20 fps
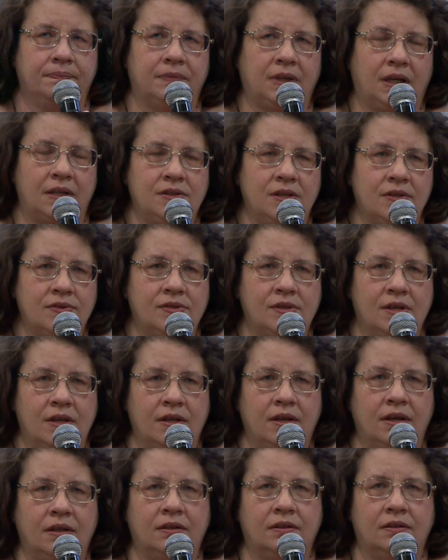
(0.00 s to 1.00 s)
традиции,
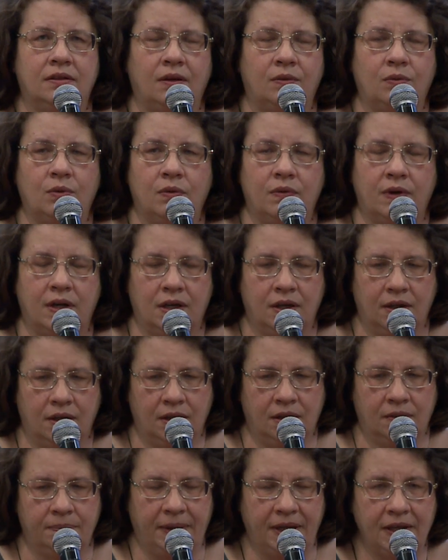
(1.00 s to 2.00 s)
нет такого
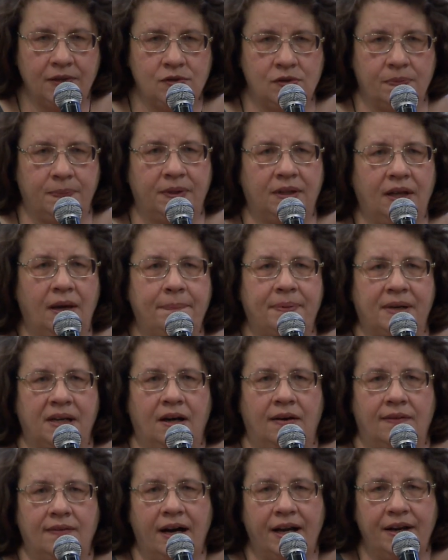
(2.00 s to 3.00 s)
принципа да,
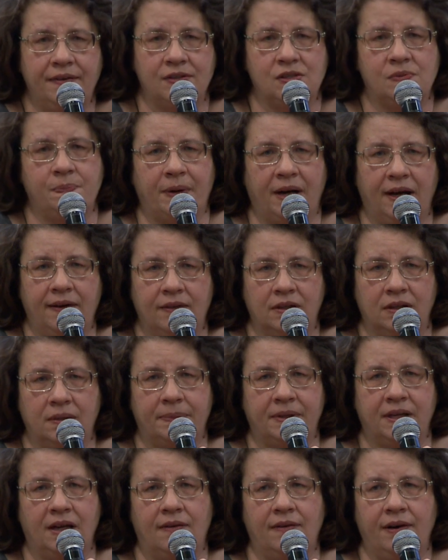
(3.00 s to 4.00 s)
проговаривать
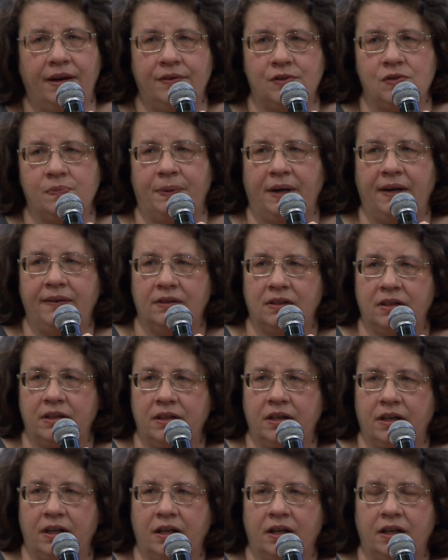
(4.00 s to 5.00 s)
правила, проговаривать правила
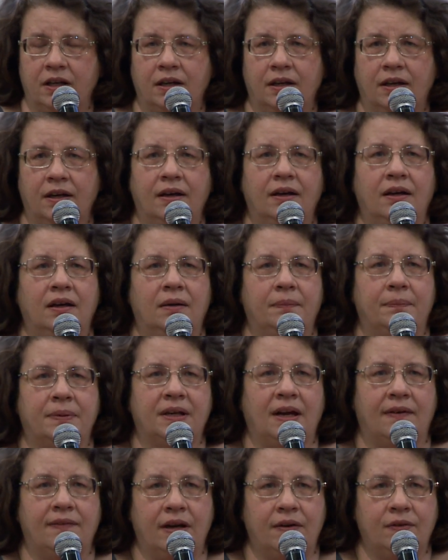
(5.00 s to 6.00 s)
игры
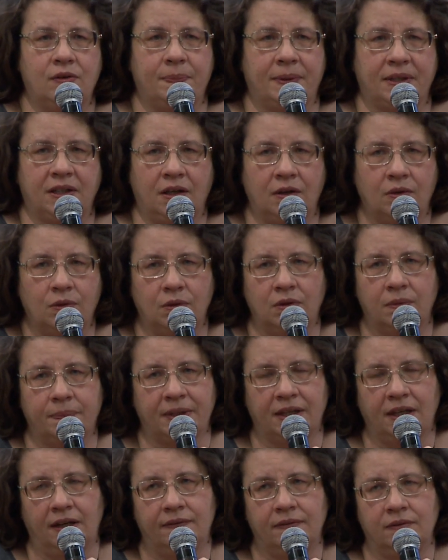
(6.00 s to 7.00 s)
проговаривать протоколы.
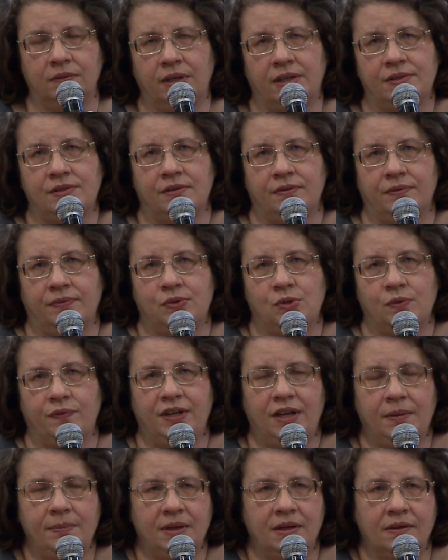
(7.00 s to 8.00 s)
Прогов... У нас все
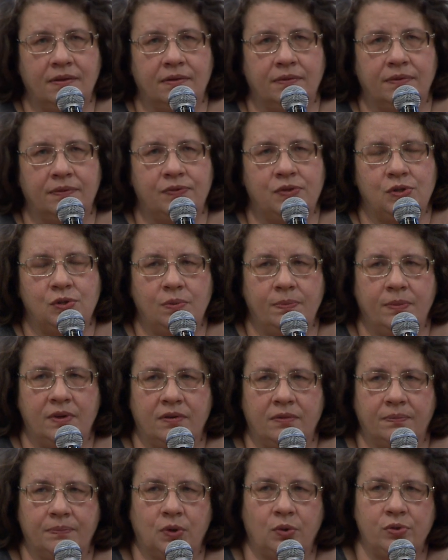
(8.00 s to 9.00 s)
время э, все
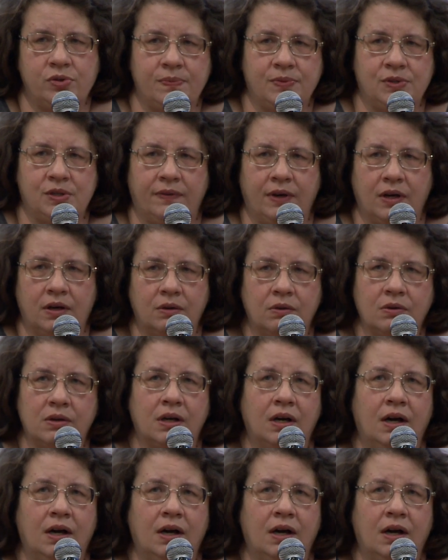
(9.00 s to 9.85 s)
мы крутимся вокруг